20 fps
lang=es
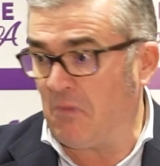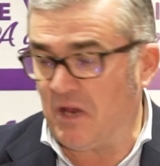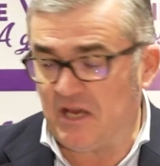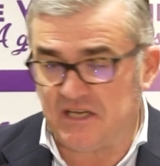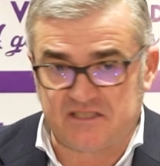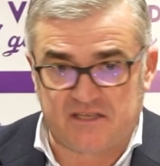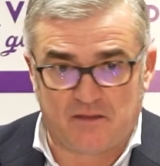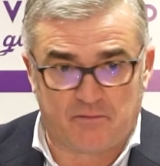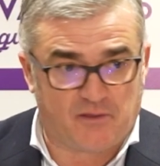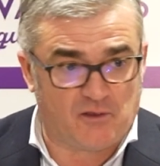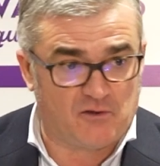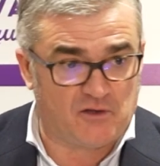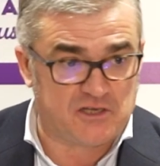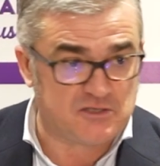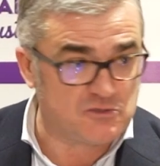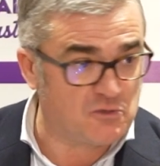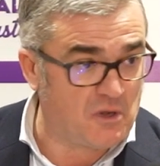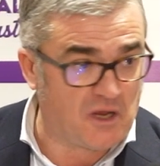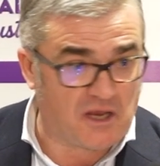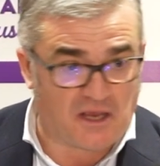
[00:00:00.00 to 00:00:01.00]

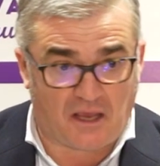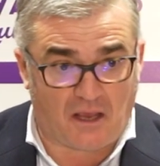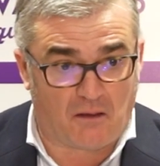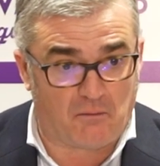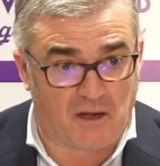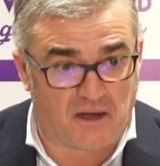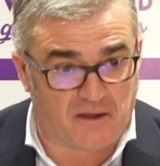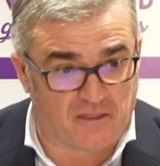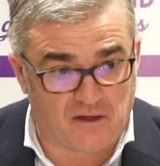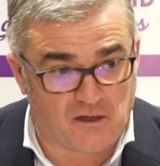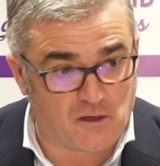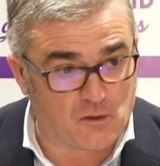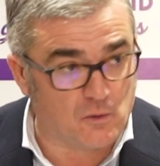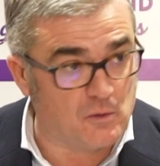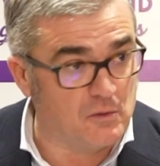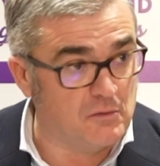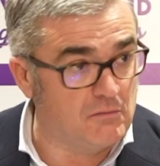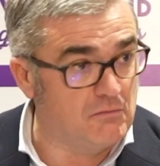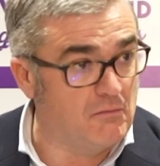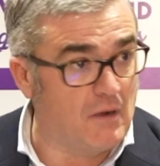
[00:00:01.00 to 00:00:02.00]
excepciones no hay que hablar de
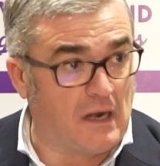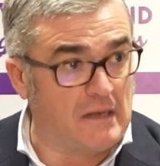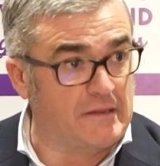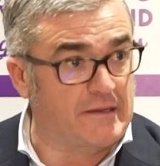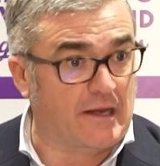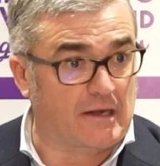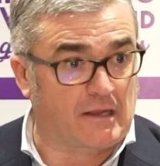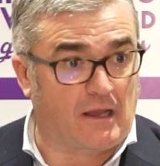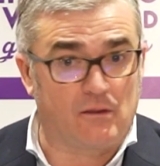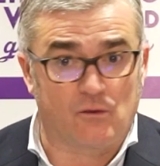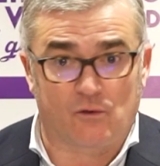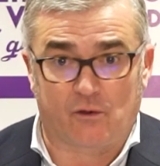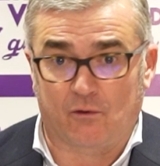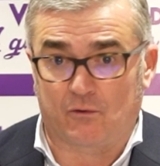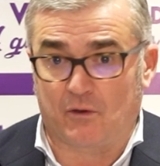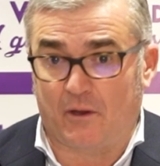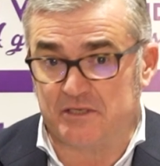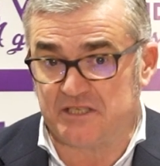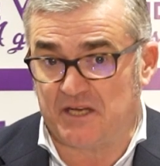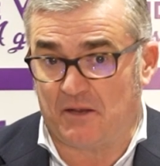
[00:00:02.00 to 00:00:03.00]
ningún altercado. Creo
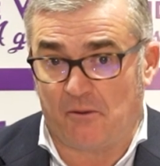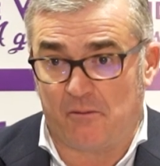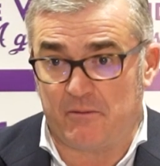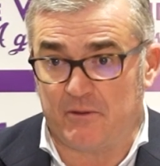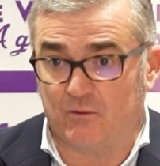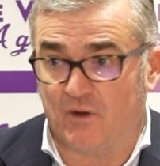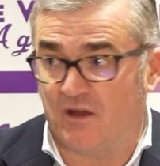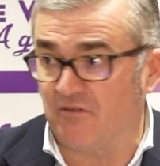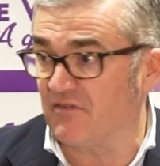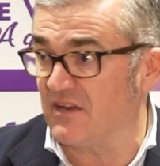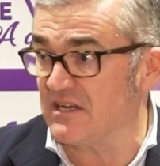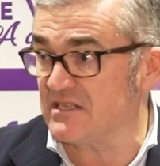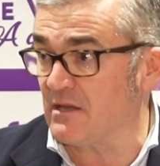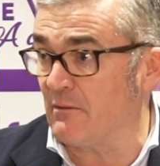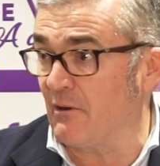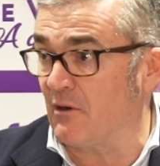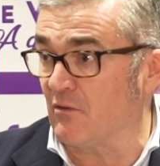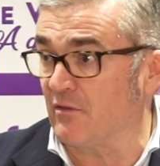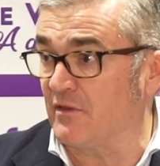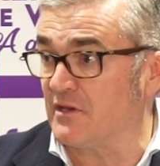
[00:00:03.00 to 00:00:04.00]
que se ha vivido una fiesta de
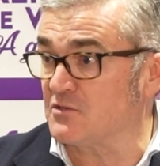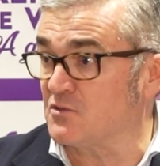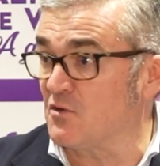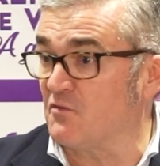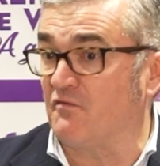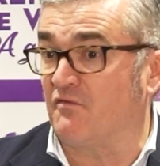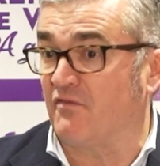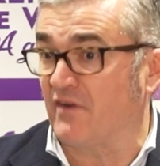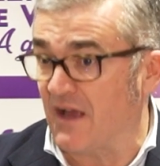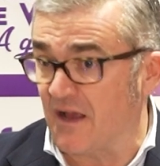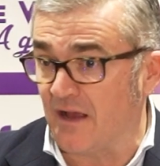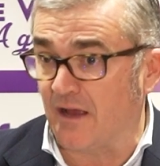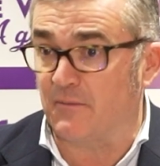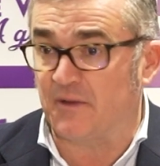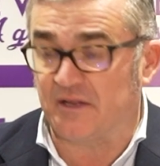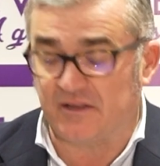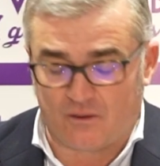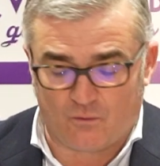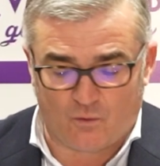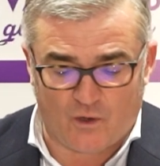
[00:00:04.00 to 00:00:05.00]
baloncesto
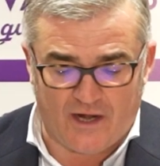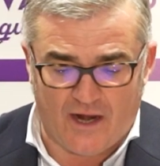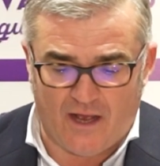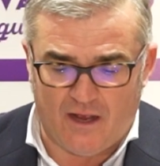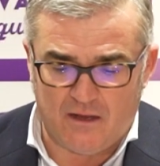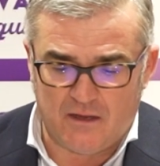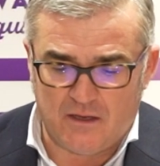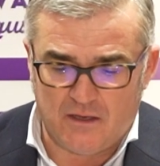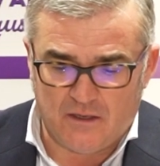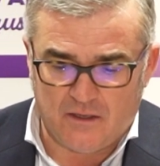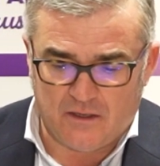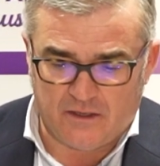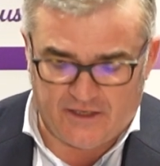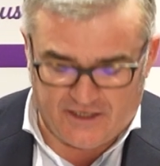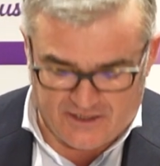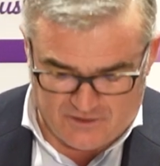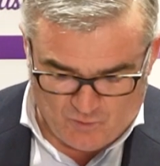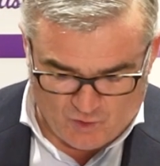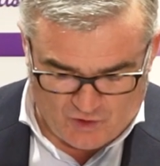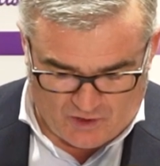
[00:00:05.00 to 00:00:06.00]
francamente buena y
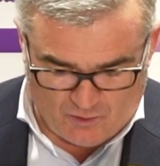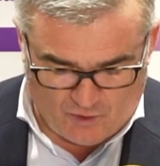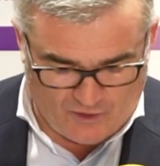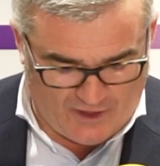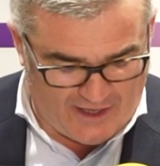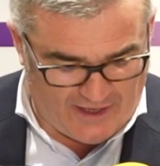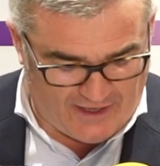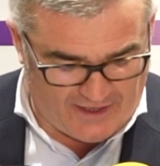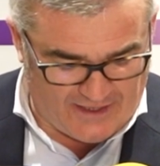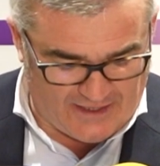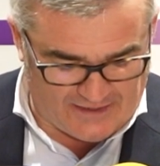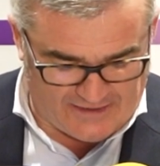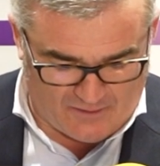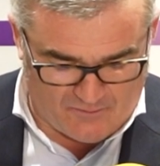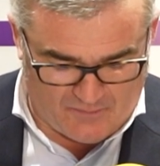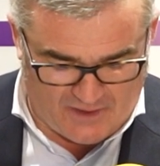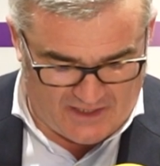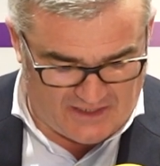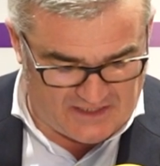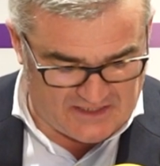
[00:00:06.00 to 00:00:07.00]
es motivo de alegría
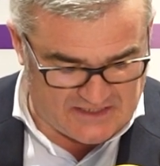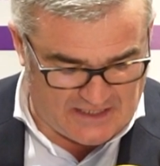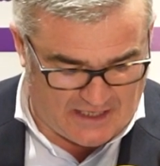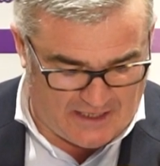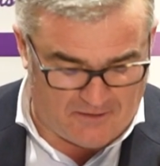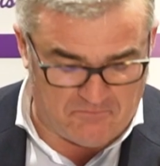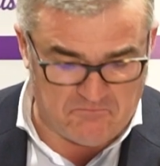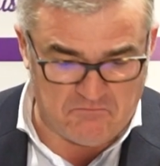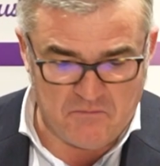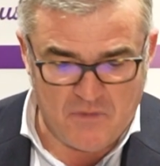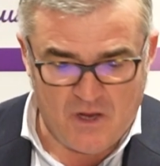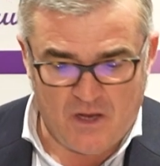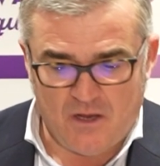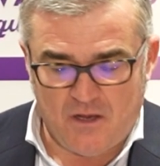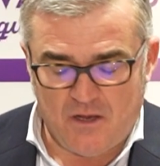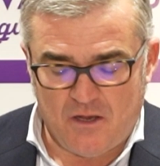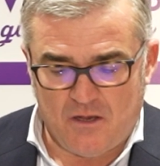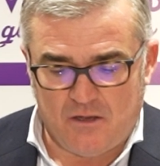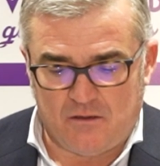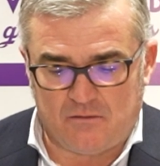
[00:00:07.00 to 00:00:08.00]
también esa
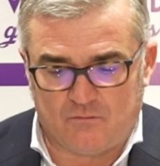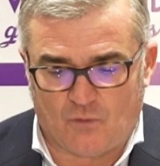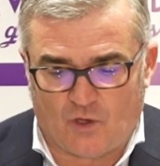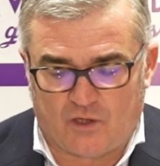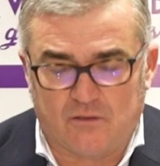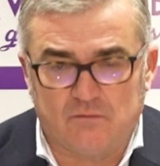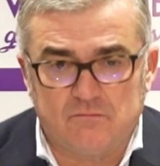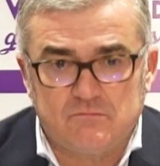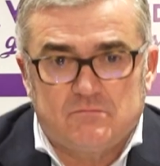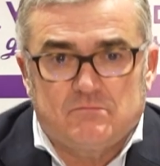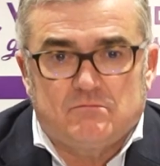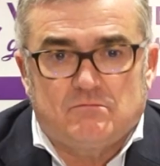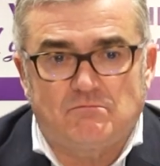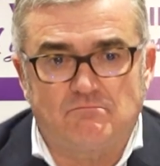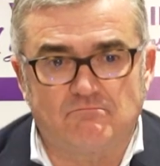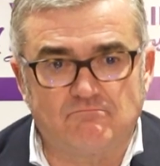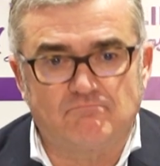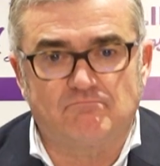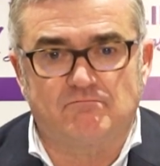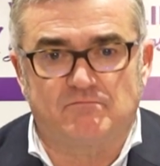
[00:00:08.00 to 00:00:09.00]
bueno,
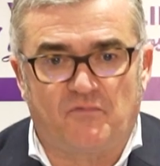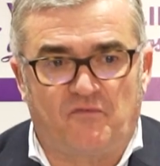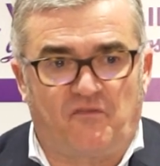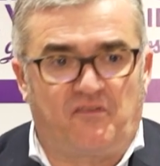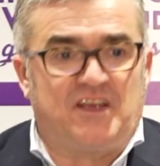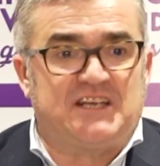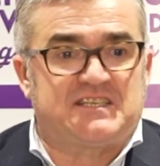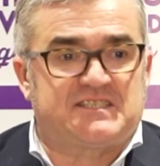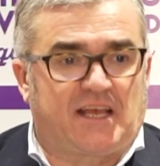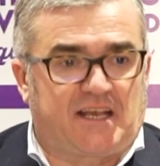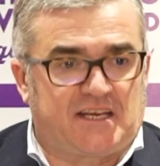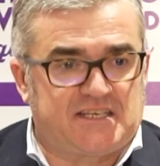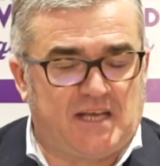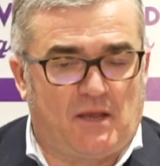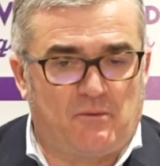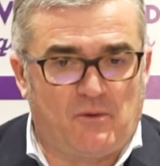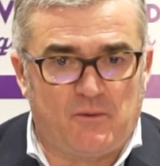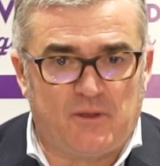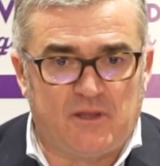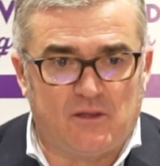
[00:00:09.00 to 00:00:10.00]
fiesta que se
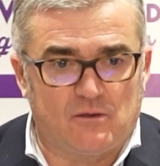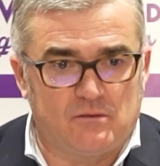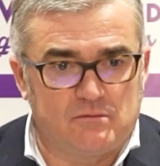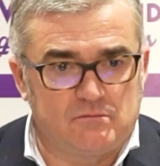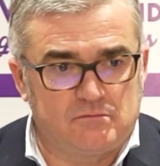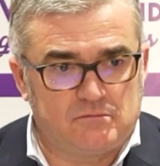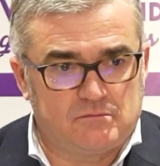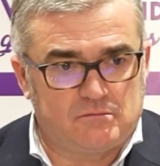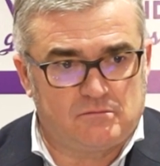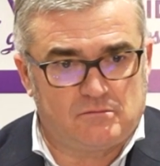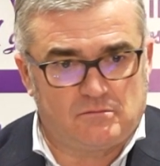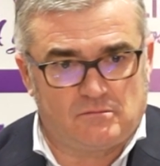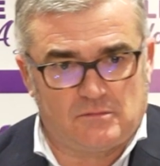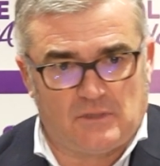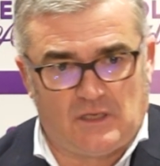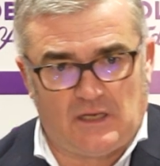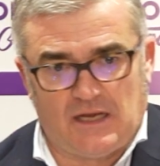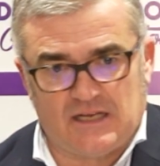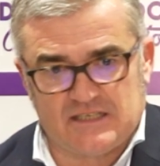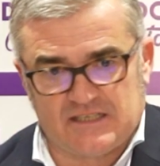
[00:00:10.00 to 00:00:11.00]
ha vivido
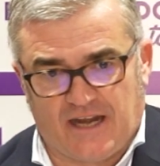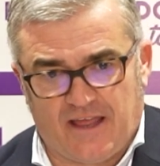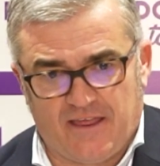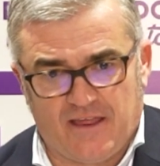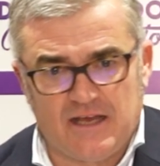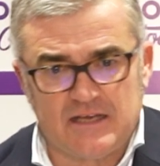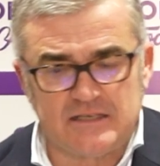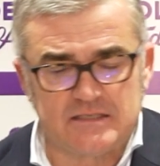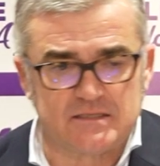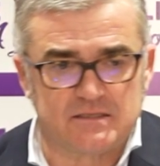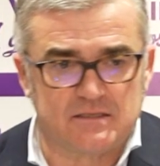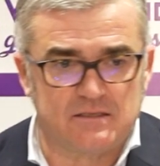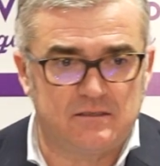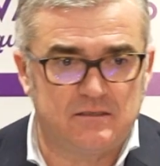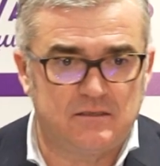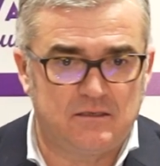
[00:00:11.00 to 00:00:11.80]
en las gradas